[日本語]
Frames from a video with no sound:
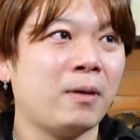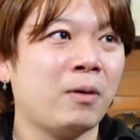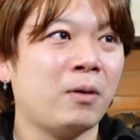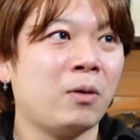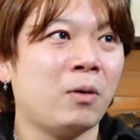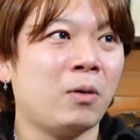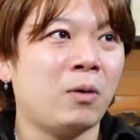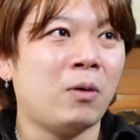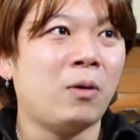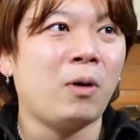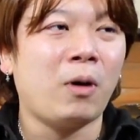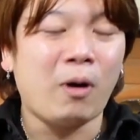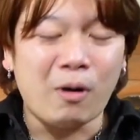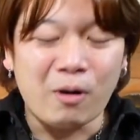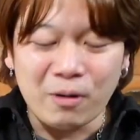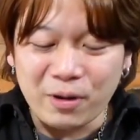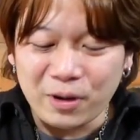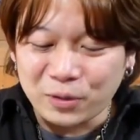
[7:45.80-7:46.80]
そうですね、
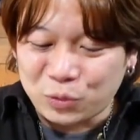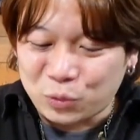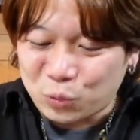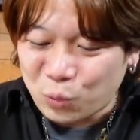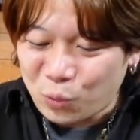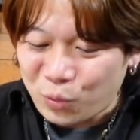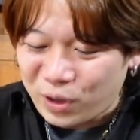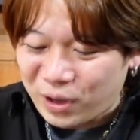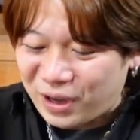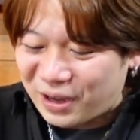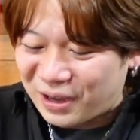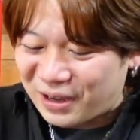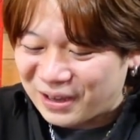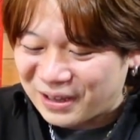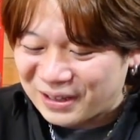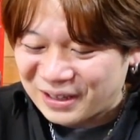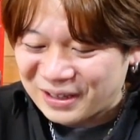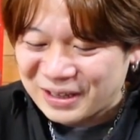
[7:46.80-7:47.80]
あれどれ
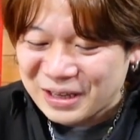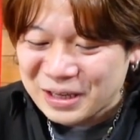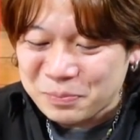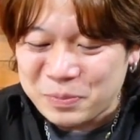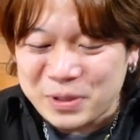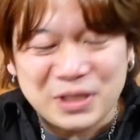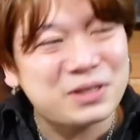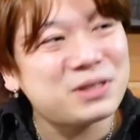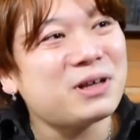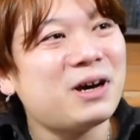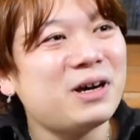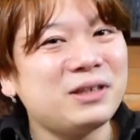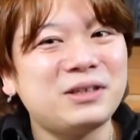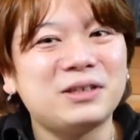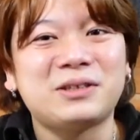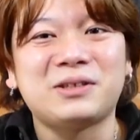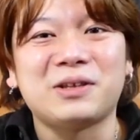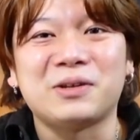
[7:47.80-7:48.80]
みっつ入っ
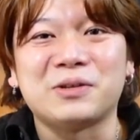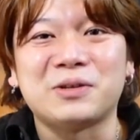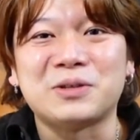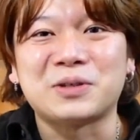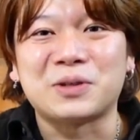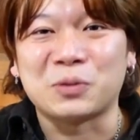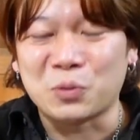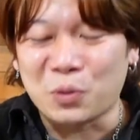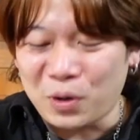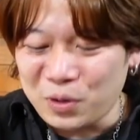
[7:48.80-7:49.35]
てきたんですけど、